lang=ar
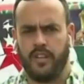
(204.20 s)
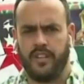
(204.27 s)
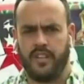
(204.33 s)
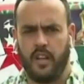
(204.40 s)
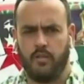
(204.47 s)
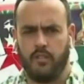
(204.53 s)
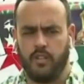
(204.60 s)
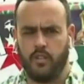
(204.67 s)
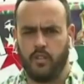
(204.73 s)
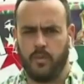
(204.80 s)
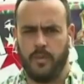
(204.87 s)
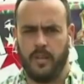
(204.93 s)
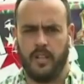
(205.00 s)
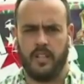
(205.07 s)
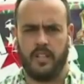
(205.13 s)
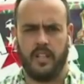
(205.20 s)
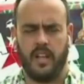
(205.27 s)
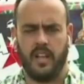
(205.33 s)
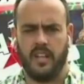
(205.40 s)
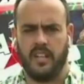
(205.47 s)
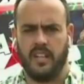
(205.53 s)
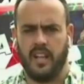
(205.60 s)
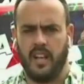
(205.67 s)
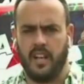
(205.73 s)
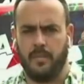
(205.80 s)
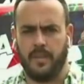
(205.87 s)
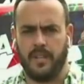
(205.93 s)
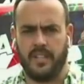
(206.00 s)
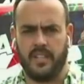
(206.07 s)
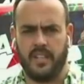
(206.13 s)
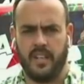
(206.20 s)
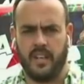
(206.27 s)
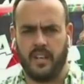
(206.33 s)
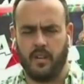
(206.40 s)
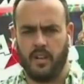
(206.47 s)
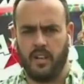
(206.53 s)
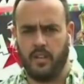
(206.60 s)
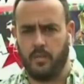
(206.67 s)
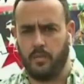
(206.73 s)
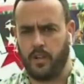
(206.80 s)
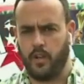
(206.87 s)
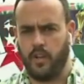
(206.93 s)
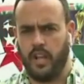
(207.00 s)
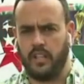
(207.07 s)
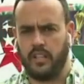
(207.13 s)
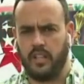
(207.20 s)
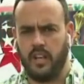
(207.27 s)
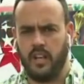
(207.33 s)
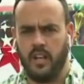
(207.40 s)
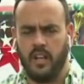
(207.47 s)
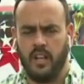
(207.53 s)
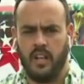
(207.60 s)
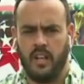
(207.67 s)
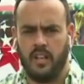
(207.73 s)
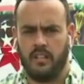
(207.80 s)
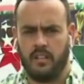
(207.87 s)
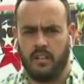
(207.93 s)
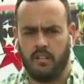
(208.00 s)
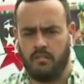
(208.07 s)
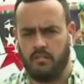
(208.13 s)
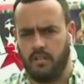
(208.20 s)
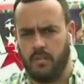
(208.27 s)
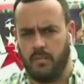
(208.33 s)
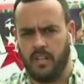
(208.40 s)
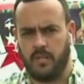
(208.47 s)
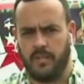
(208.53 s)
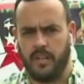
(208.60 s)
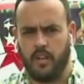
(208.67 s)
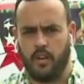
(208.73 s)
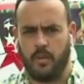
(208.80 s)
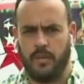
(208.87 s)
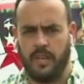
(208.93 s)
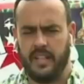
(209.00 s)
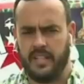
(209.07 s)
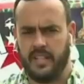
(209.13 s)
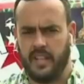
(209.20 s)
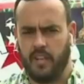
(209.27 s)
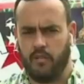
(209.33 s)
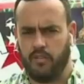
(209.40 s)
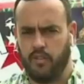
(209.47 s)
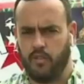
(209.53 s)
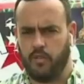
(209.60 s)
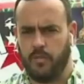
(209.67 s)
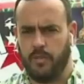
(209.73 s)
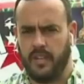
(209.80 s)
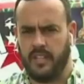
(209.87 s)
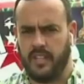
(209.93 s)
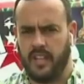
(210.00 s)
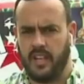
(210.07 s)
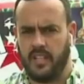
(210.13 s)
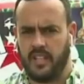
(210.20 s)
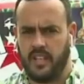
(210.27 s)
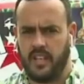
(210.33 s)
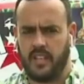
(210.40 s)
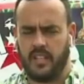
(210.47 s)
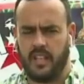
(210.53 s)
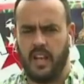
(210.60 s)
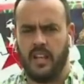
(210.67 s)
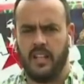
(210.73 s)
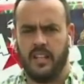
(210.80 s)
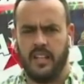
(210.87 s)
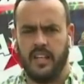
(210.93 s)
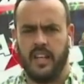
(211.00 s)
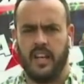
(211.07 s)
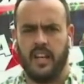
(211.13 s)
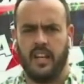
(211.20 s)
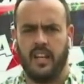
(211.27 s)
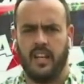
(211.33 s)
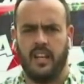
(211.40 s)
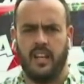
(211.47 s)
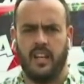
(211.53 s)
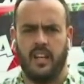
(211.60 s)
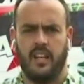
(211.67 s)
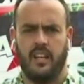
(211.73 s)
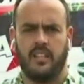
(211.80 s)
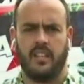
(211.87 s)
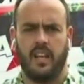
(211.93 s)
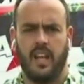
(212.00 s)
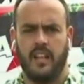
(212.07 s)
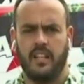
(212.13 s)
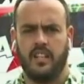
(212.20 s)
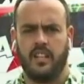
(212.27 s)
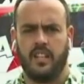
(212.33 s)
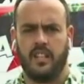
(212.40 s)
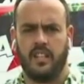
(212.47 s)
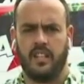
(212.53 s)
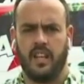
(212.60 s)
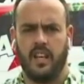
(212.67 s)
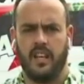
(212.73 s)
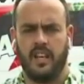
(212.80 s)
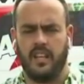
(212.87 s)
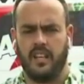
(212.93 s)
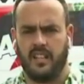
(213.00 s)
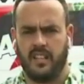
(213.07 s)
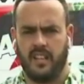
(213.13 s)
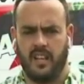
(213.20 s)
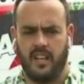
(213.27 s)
ساعه و72 ساعه للبي سي ار يمكن حتى ان تكون ب 48 ساعه و72 ساعه سيخضع لتحاليل جديده ليله